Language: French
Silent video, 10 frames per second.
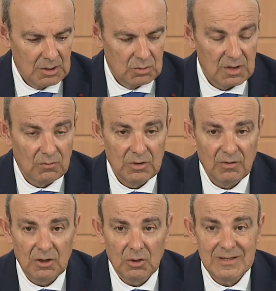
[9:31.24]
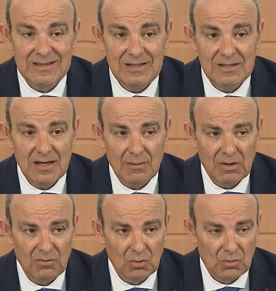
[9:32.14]
Nous avons livré notre sixième
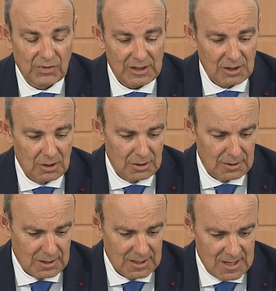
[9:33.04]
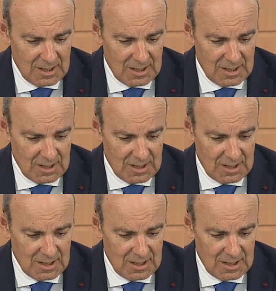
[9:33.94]
avion Falcon